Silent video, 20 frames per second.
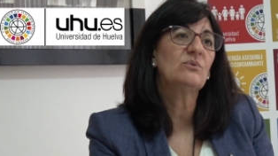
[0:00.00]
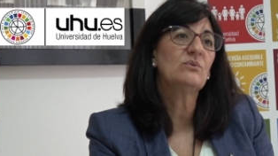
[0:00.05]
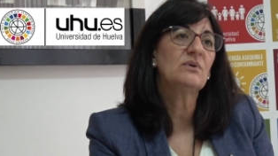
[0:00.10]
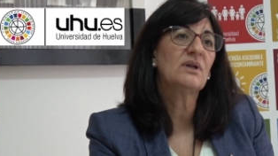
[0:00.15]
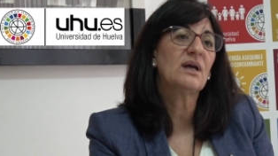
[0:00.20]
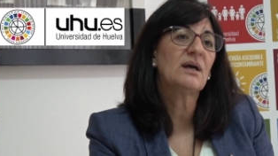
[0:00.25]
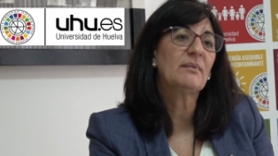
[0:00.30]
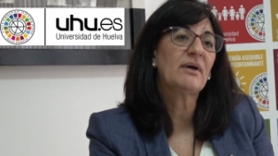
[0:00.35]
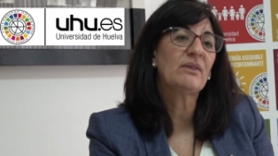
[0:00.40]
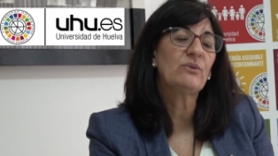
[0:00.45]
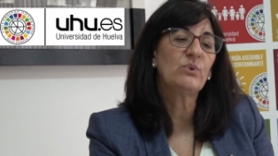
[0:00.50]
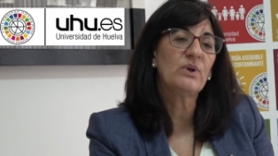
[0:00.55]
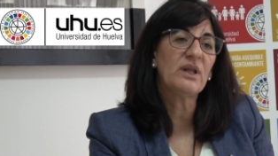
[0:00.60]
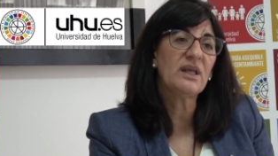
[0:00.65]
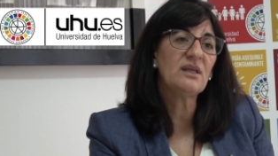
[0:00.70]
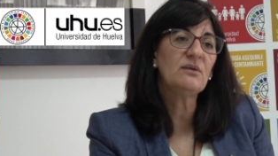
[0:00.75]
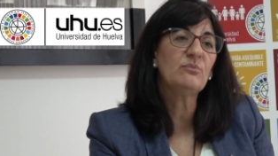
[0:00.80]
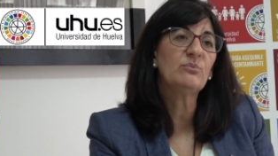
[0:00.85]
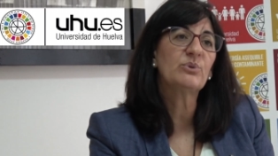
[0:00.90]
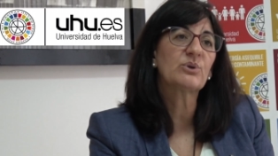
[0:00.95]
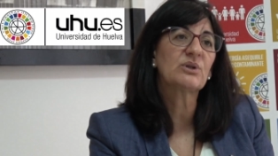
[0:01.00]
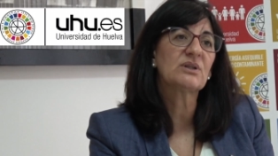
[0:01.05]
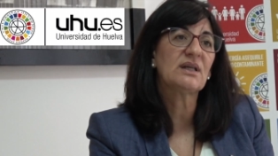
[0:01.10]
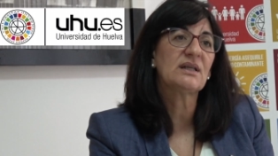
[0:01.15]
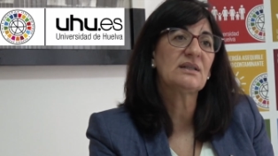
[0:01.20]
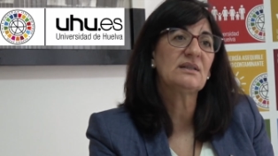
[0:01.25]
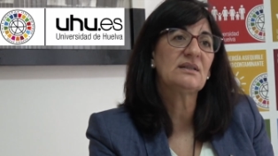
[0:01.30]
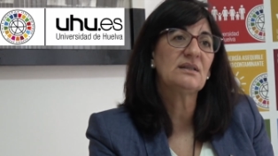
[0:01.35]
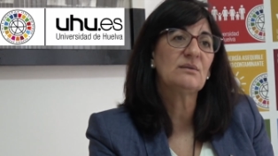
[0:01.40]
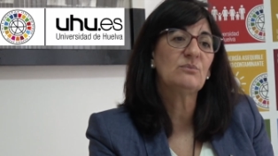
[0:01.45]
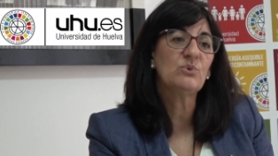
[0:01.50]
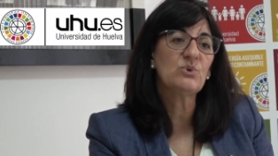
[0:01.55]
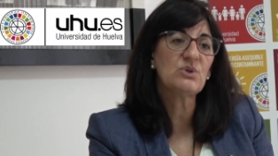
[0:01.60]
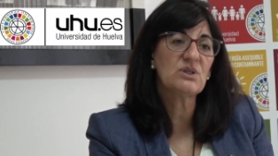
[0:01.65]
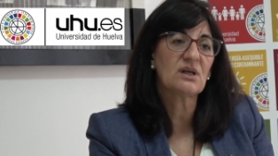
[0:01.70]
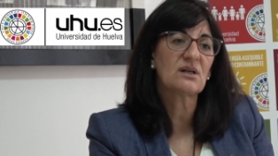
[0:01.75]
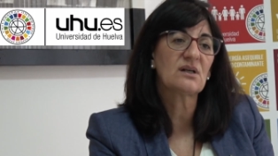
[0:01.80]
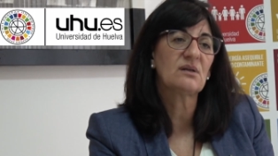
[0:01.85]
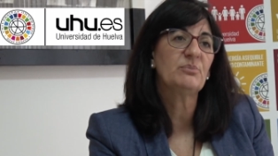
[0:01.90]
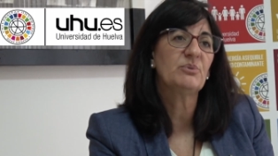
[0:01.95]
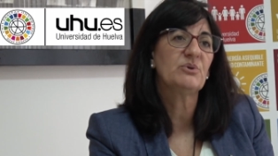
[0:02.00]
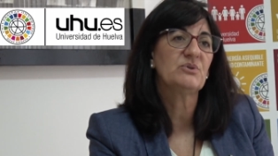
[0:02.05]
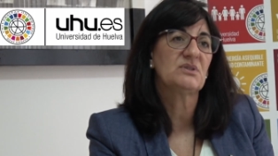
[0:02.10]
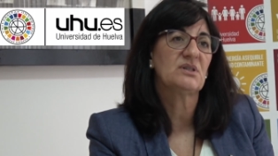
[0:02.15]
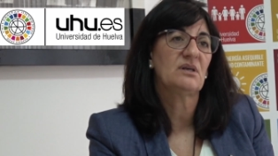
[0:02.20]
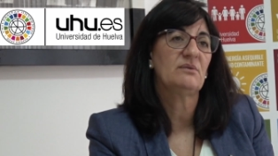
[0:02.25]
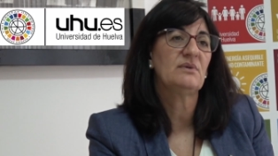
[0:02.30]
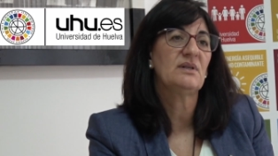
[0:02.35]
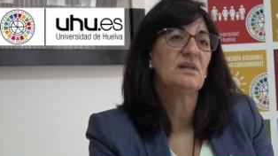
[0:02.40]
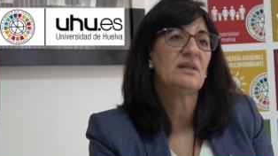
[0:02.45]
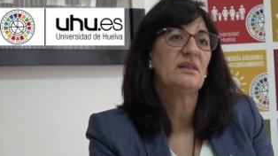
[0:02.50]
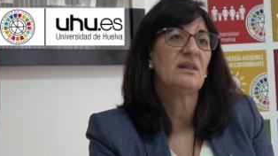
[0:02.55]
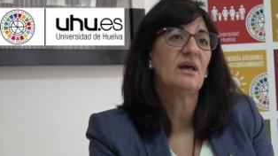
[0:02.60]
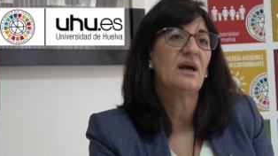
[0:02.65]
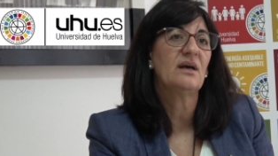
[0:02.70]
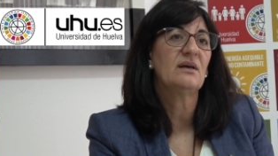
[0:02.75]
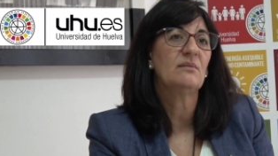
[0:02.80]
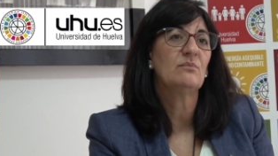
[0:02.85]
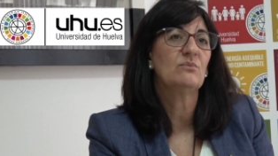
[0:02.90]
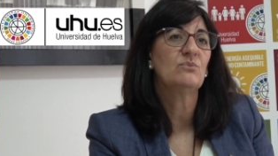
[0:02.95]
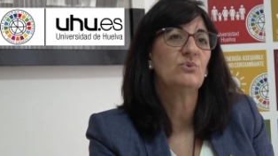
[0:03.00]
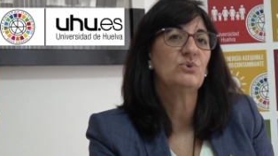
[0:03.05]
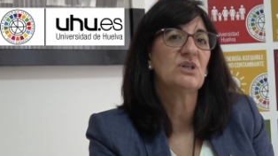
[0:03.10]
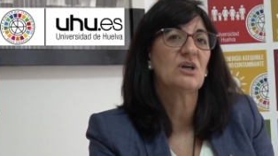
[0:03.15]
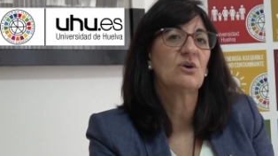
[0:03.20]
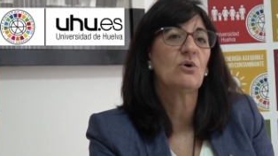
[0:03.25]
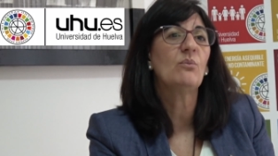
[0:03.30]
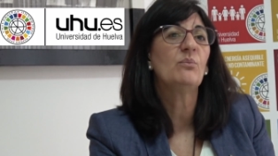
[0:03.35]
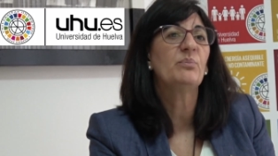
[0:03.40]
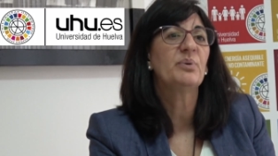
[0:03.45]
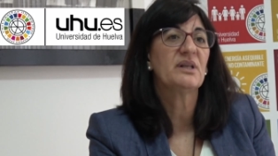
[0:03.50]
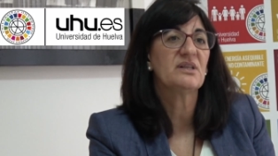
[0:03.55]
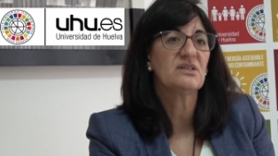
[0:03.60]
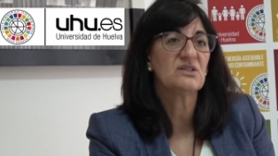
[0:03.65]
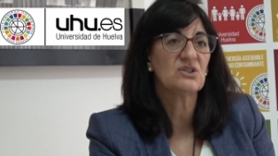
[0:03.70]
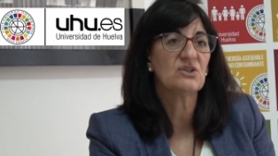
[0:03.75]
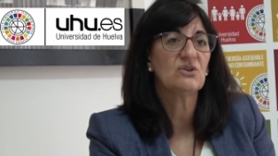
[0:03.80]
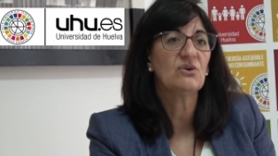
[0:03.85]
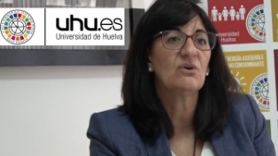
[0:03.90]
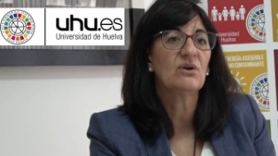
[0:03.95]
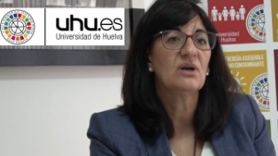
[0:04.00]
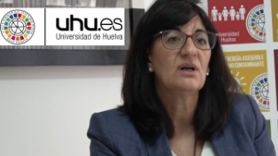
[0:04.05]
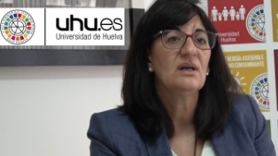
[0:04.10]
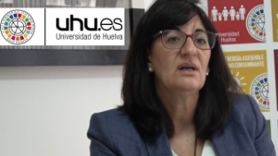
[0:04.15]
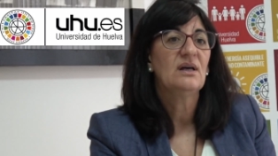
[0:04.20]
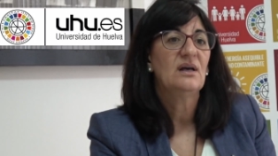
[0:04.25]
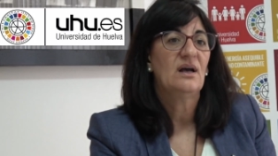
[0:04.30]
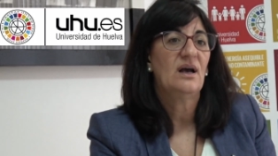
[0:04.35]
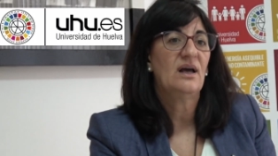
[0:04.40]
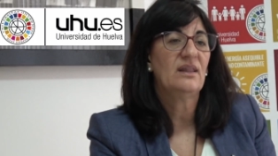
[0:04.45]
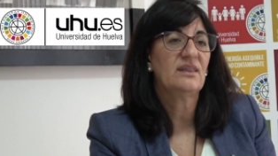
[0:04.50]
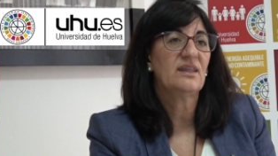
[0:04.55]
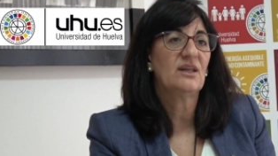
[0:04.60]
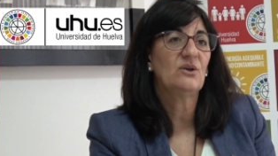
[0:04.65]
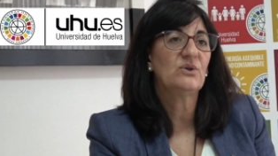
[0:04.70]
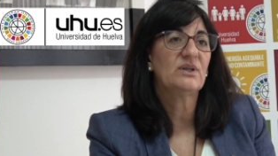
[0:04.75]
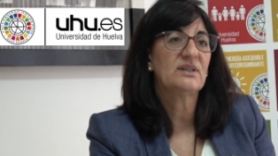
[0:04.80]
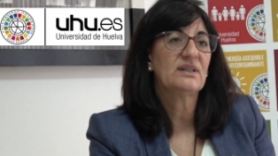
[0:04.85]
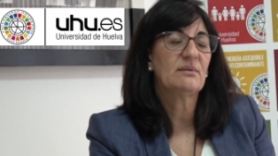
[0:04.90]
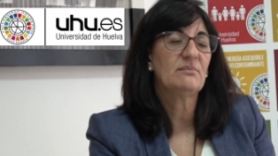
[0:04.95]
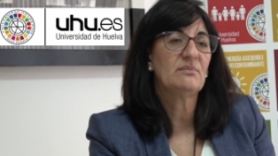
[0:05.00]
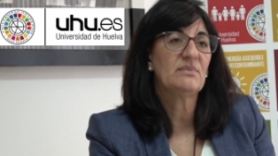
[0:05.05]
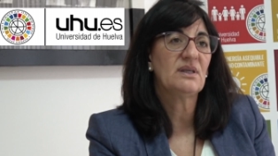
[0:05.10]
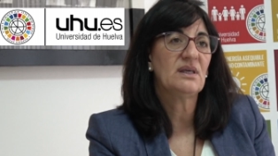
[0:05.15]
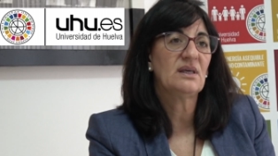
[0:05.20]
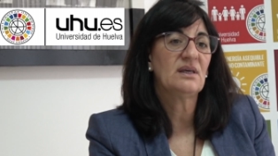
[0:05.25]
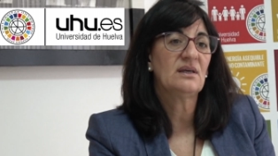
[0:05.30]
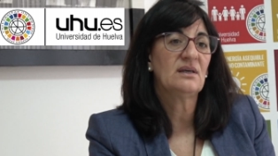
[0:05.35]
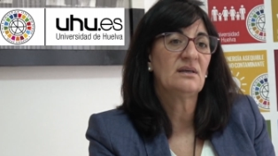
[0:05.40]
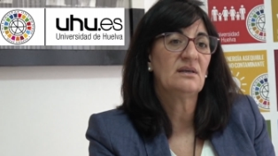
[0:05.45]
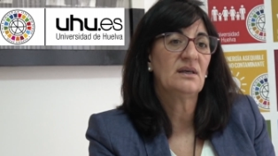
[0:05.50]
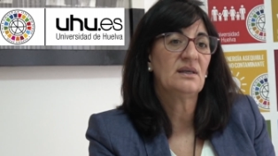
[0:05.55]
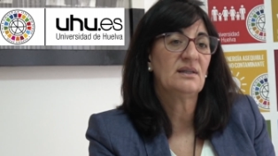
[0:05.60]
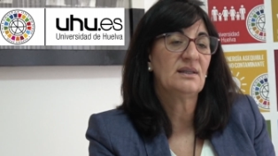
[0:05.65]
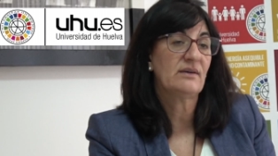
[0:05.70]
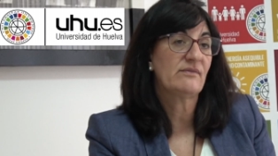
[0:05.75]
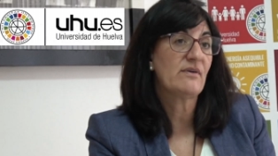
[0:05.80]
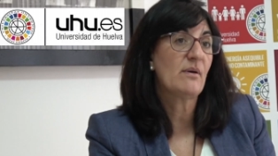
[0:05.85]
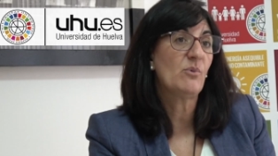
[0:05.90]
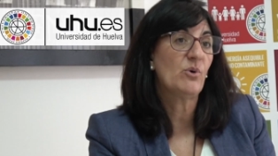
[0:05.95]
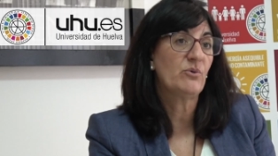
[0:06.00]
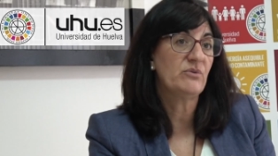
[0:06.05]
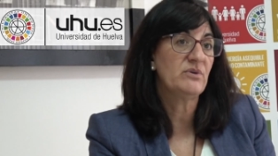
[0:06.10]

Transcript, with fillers: una madurez importante, mucha responsabilidad, mucha comprensión hacia lo que también estábamos